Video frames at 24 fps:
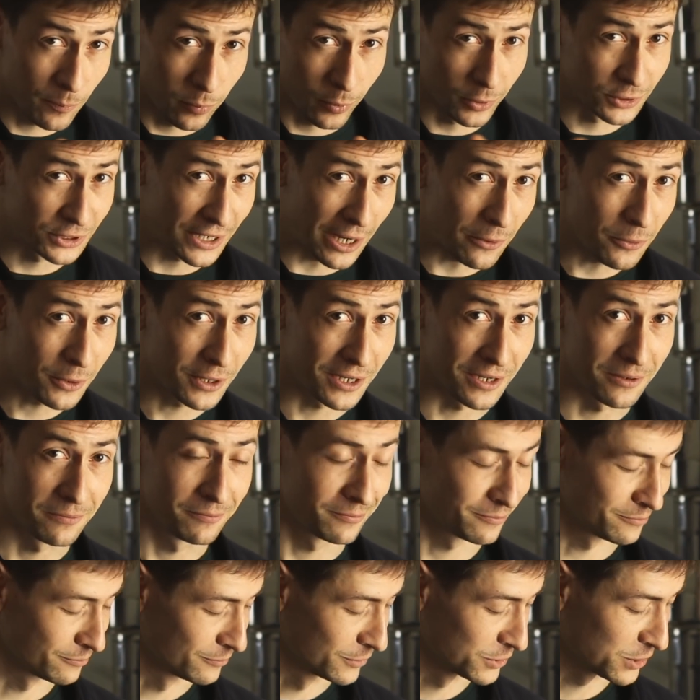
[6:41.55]

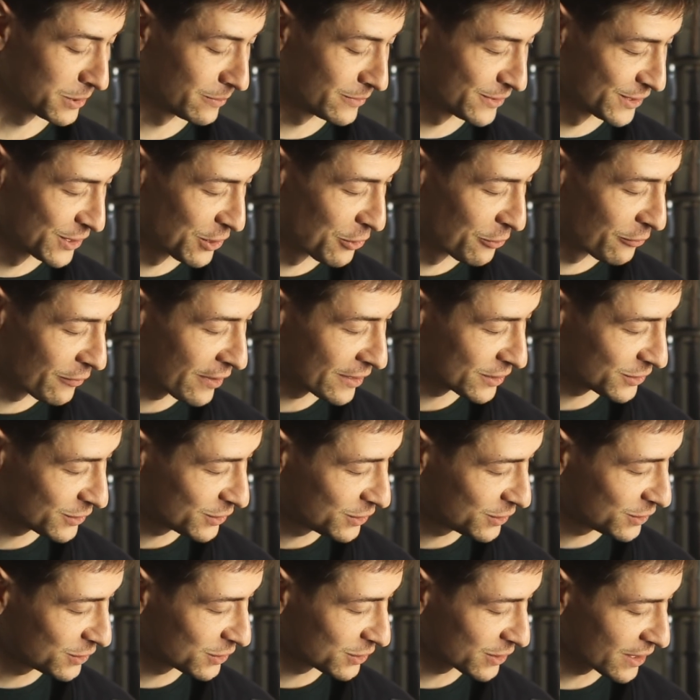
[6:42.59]
podziałki, możemy
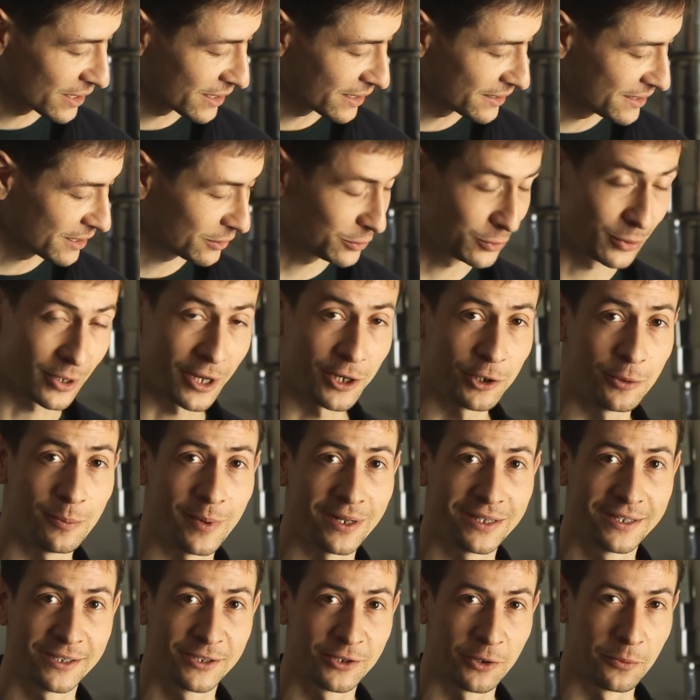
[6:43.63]
zauważyć, że niektóre
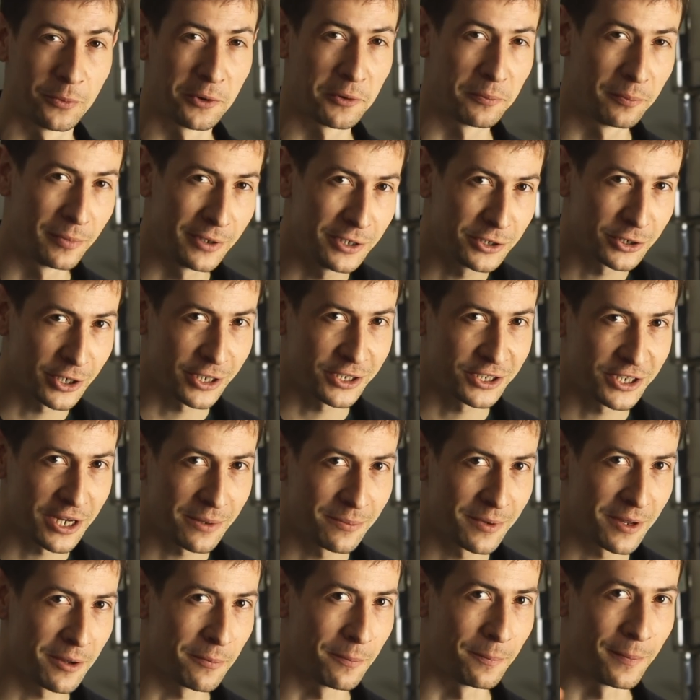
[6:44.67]
aromaty są bliżej
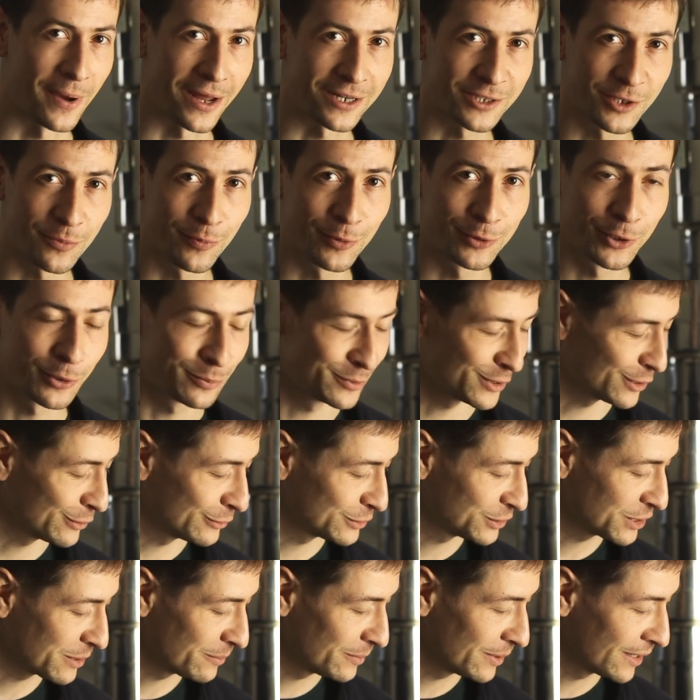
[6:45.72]
siebie, bardzo podobne
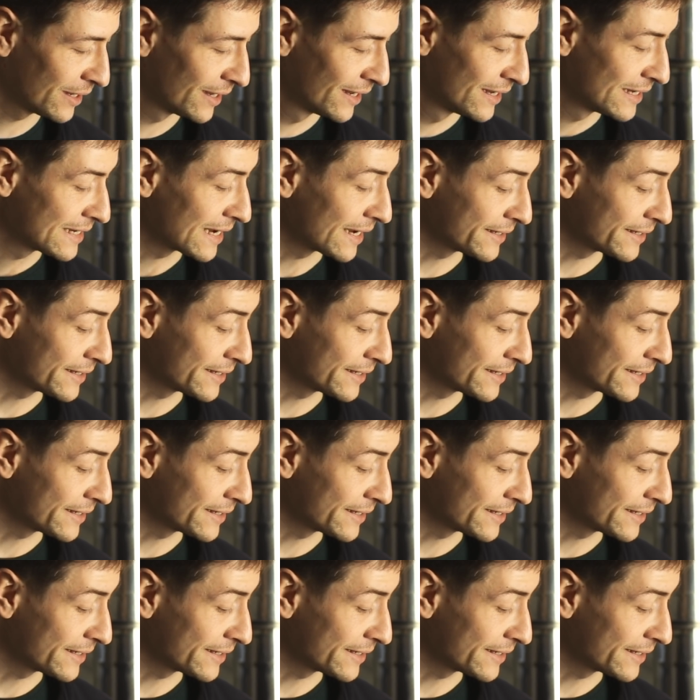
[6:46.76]
do siebie,